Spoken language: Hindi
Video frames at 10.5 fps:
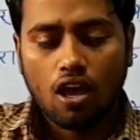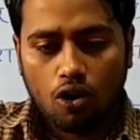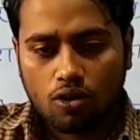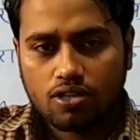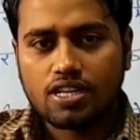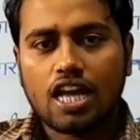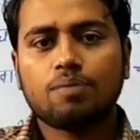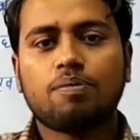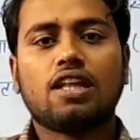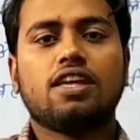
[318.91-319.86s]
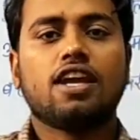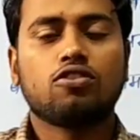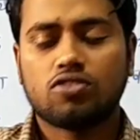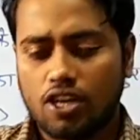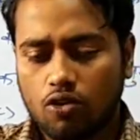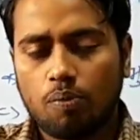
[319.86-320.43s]
लोग जात पात एक
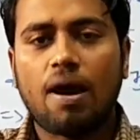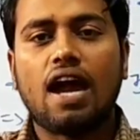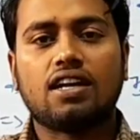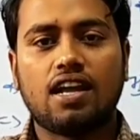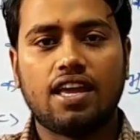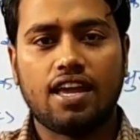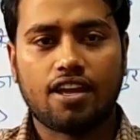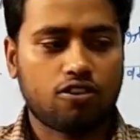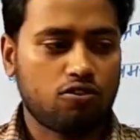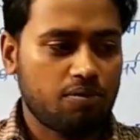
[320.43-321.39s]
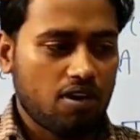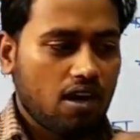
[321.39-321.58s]
दूसरे को बांट लिए कि तुम